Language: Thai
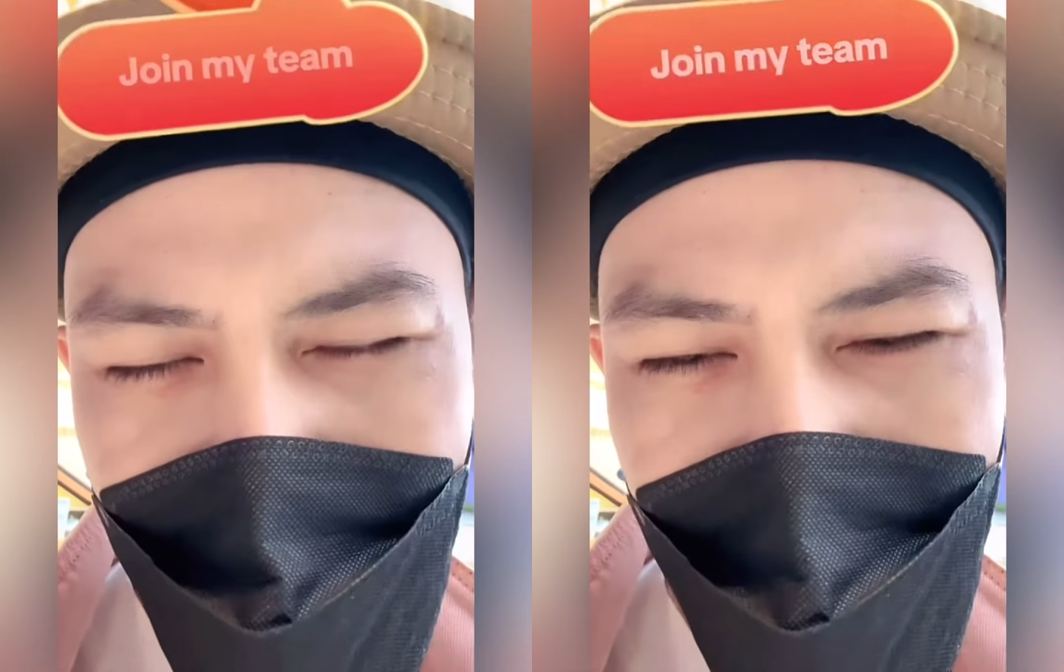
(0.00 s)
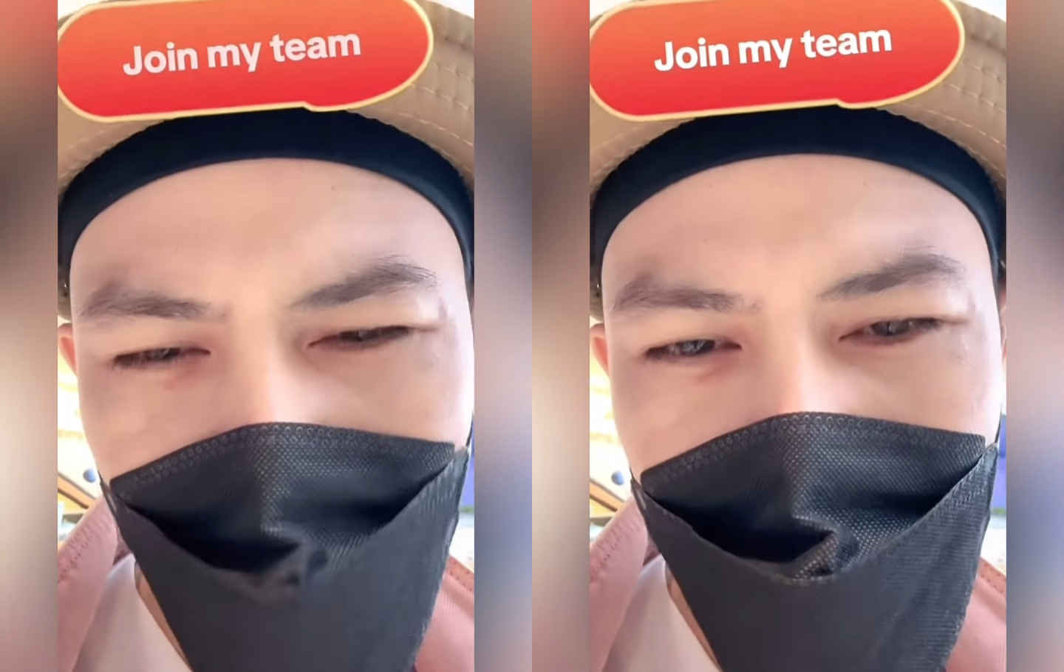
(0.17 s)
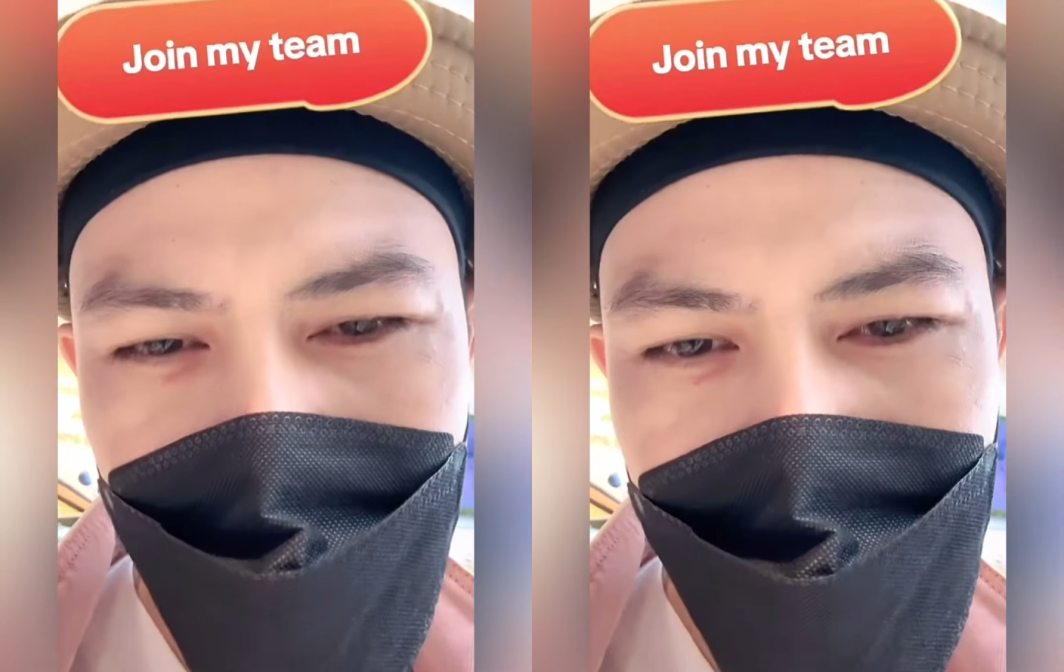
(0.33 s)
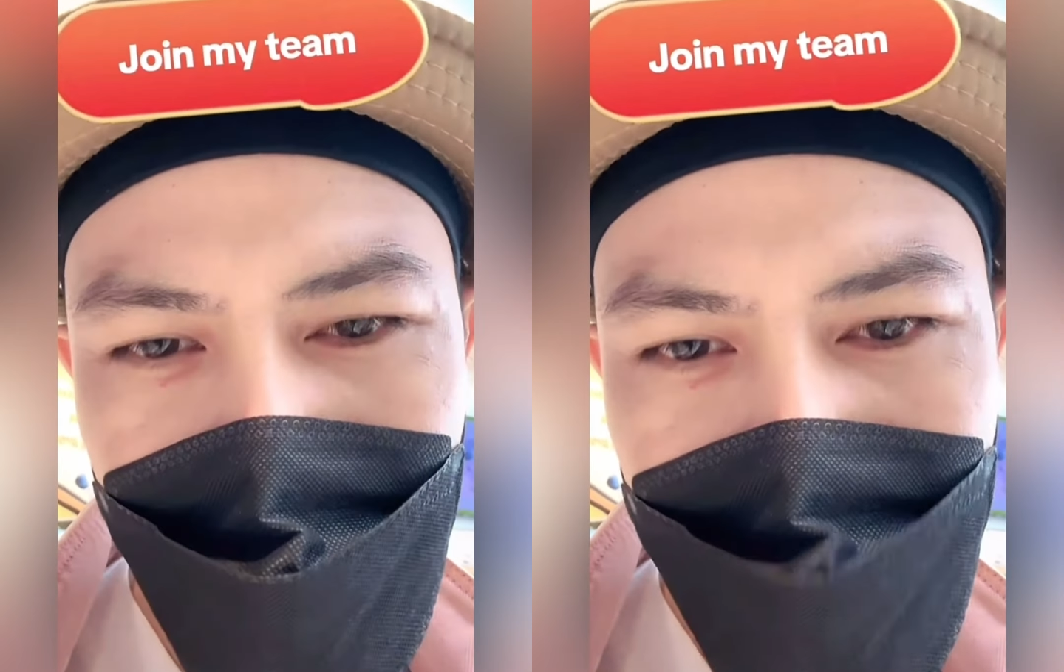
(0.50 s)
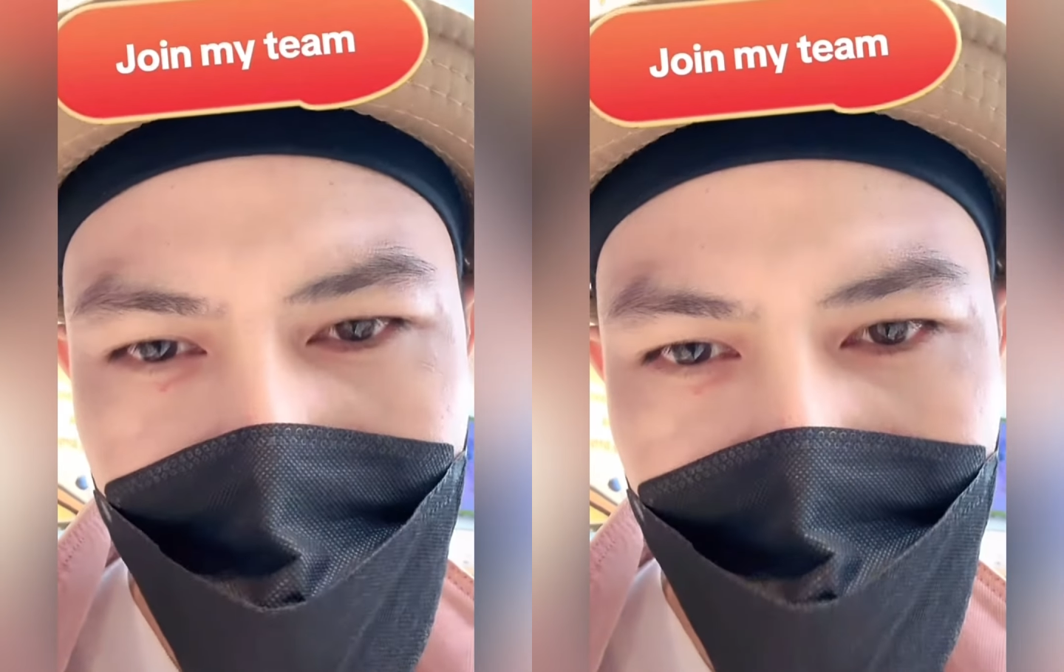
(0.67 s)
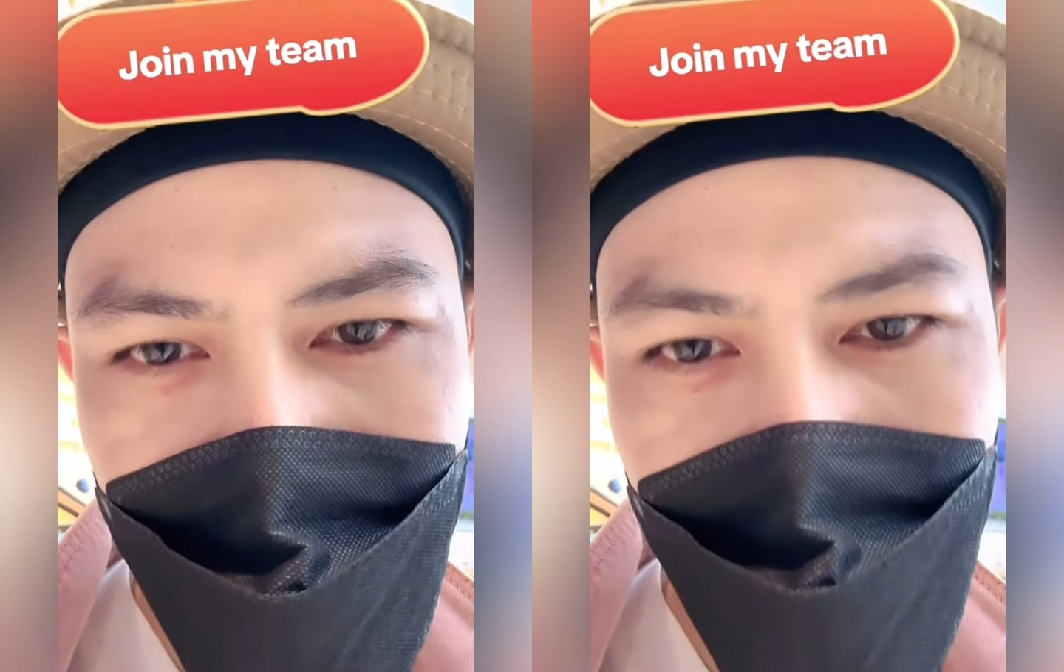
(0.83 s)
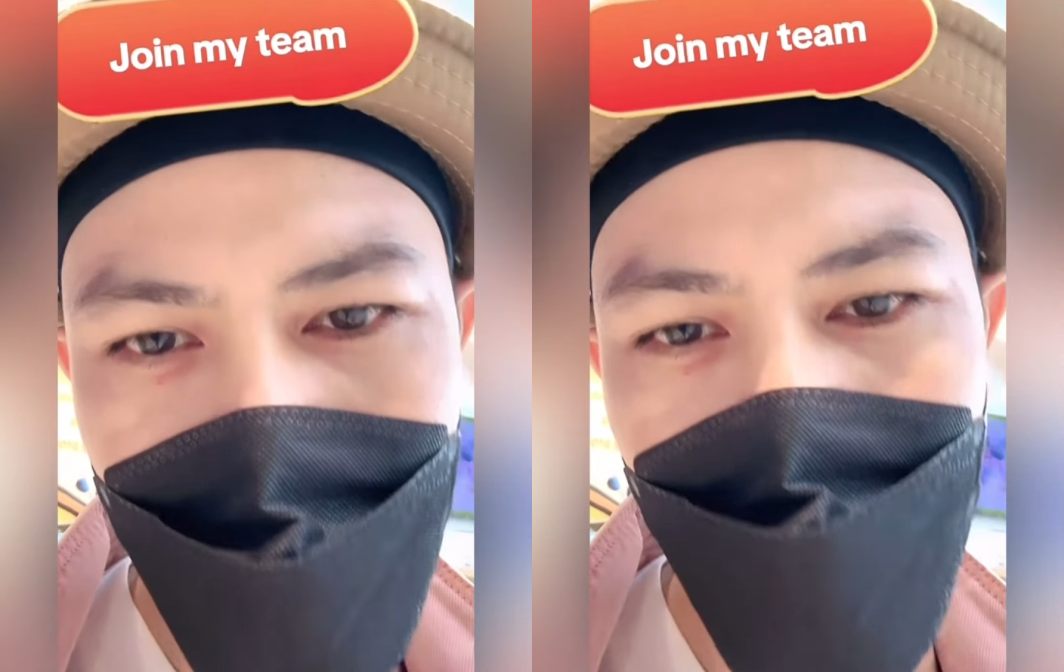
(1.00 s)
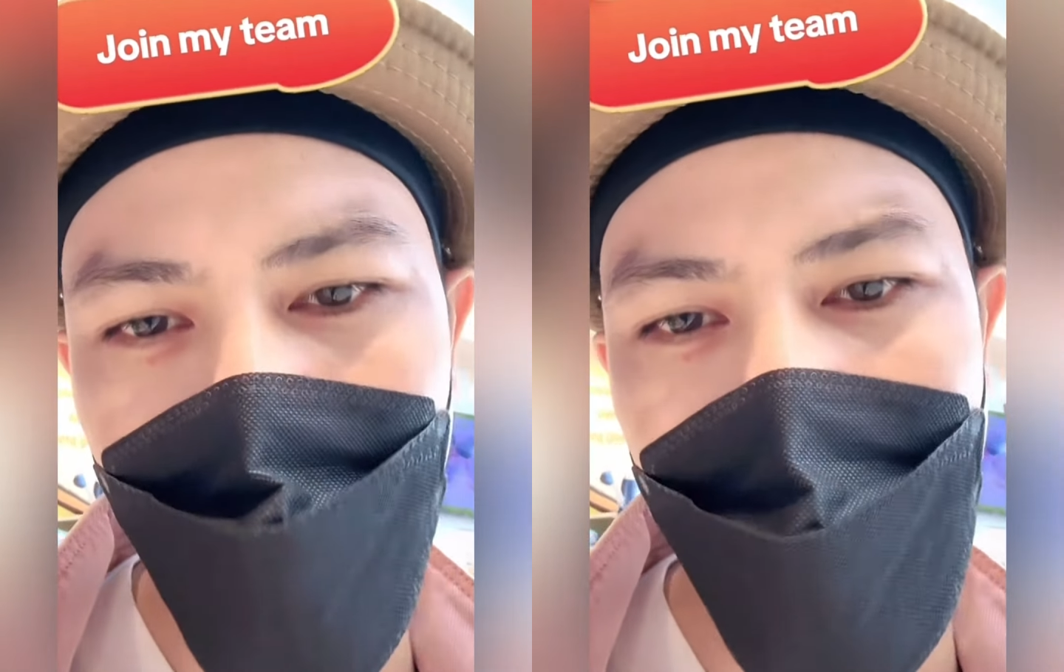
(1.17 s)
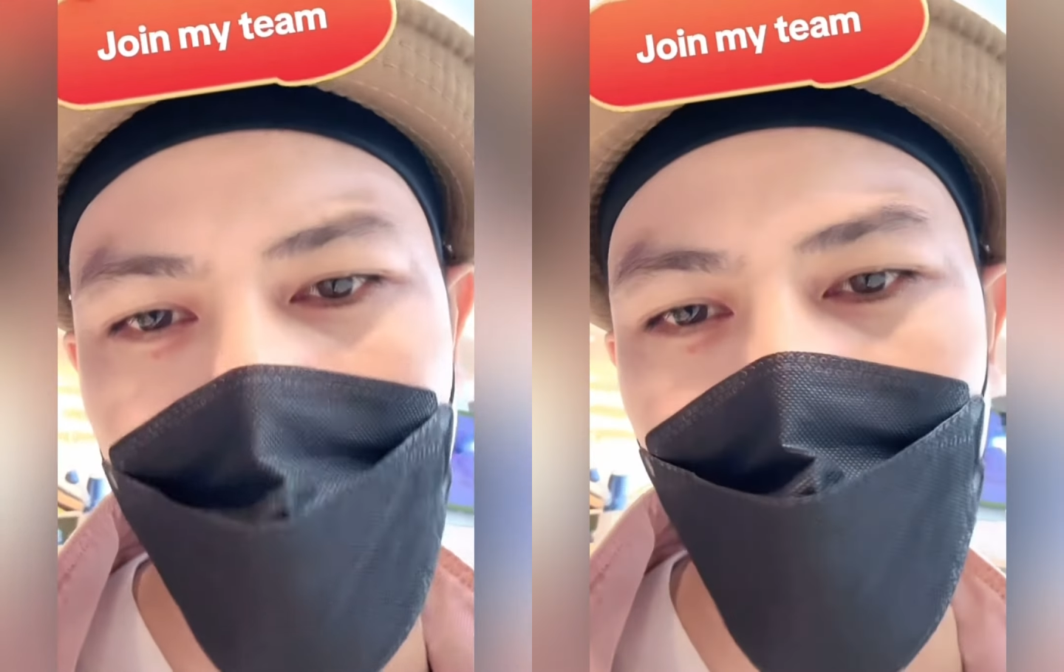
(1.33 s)
มาแล้วจะเจอชา
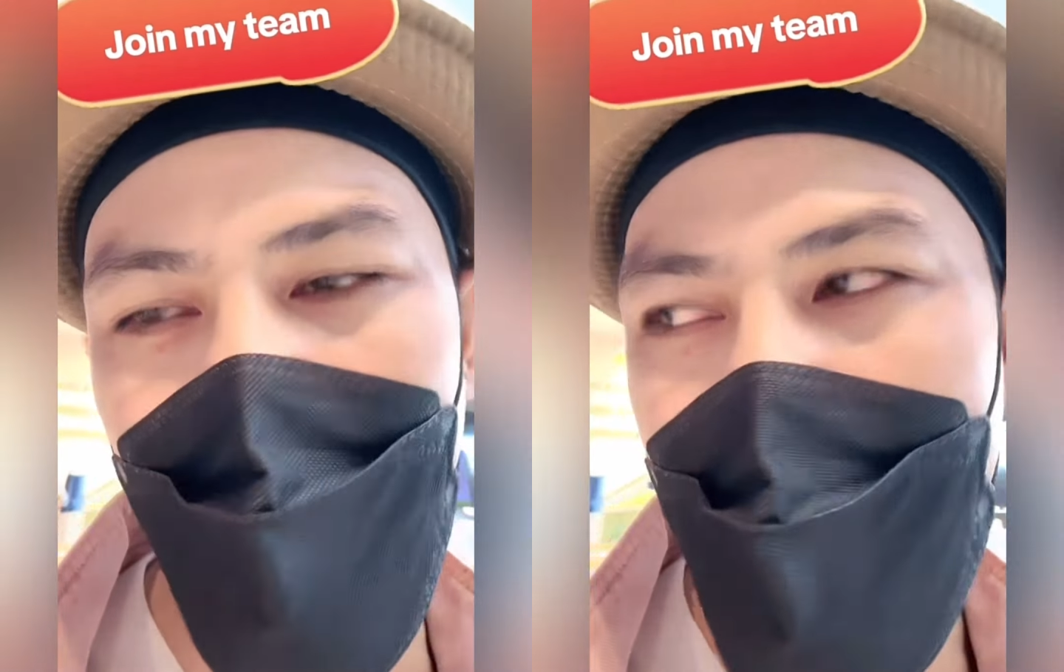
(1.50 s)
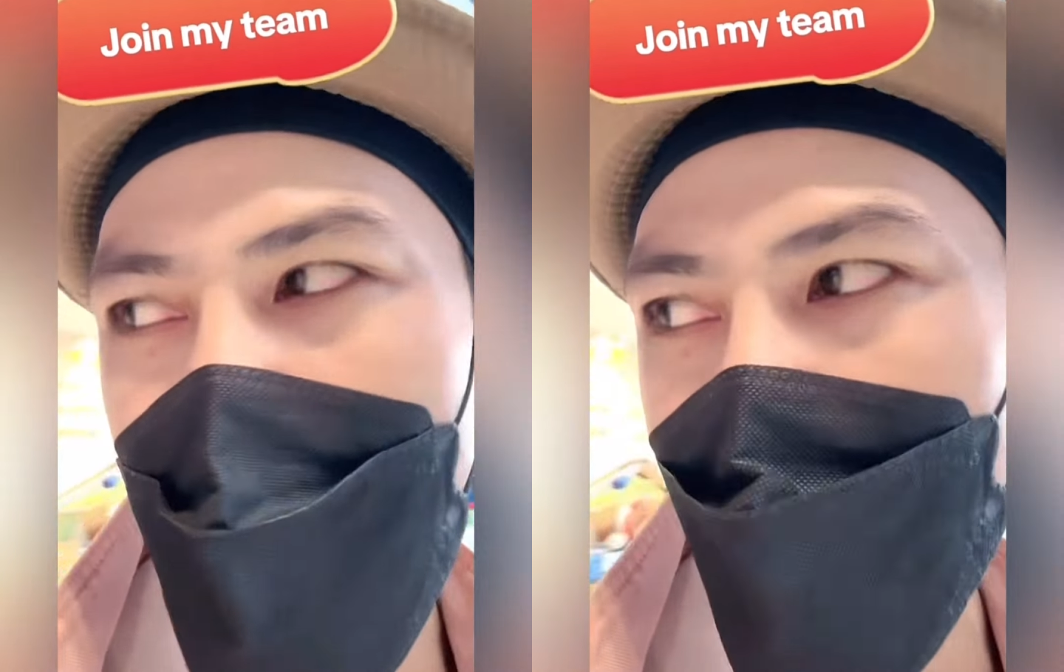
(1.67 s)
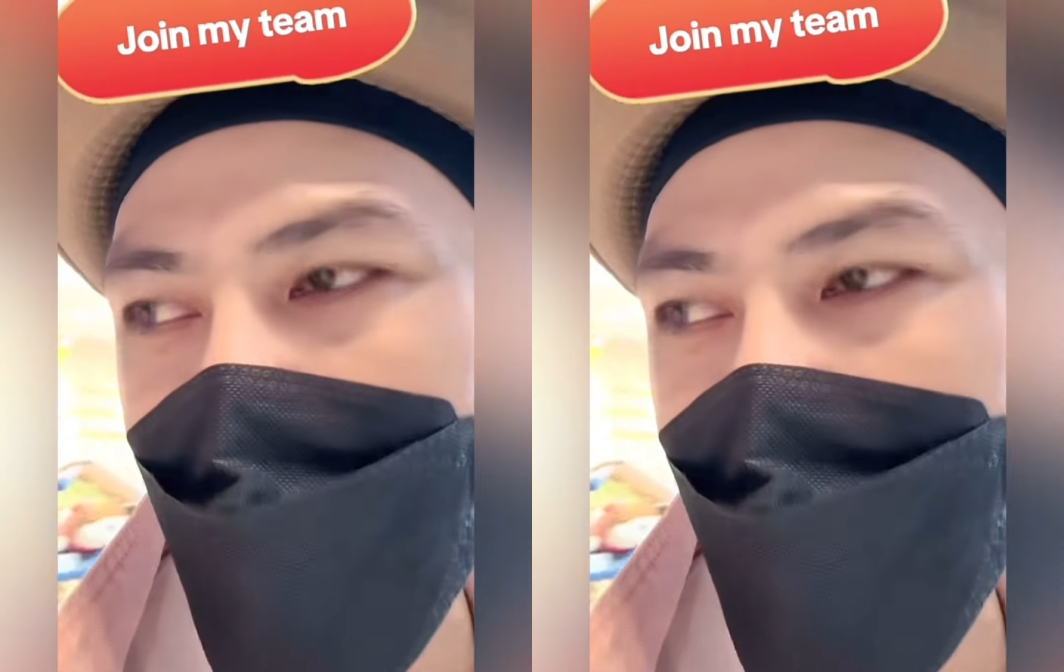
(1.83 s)
ลีหรือเปล่า